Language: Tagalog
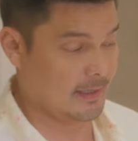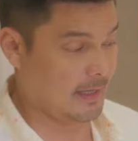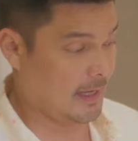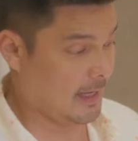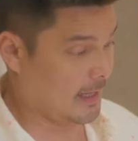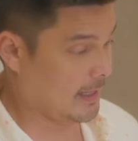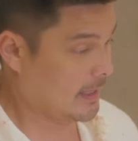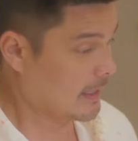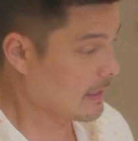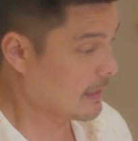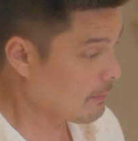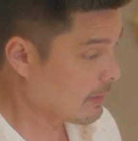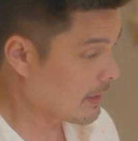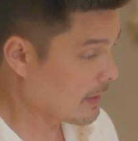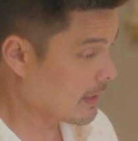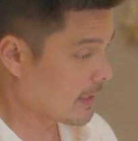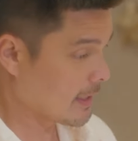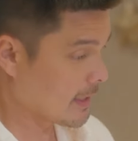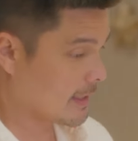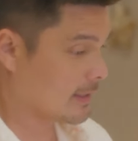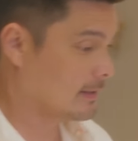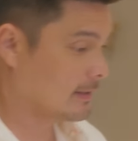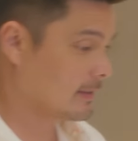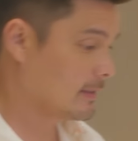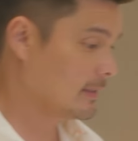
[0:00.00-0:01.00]
Yaya naman
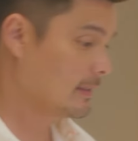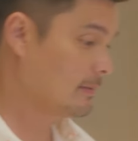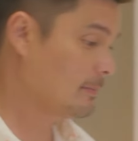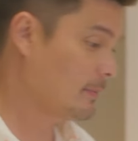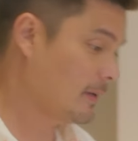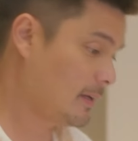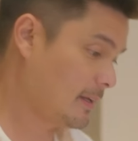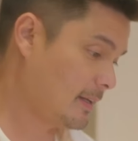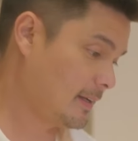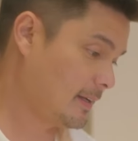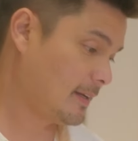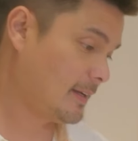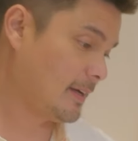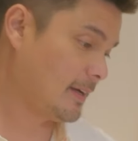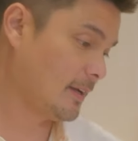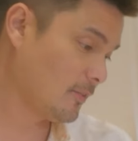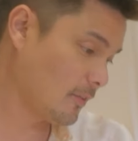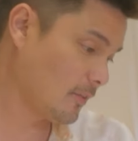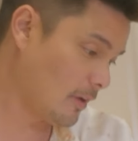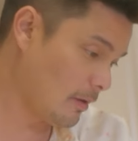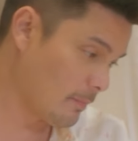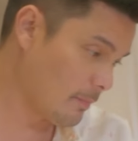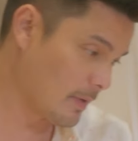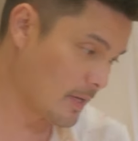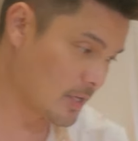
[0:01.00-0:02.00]
eh. Hindi naman
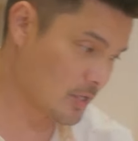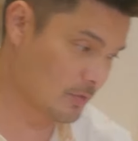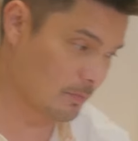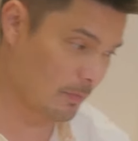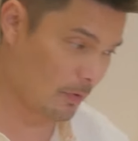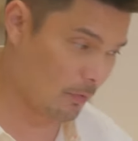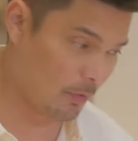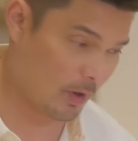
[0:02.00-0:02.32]
ganun kabilis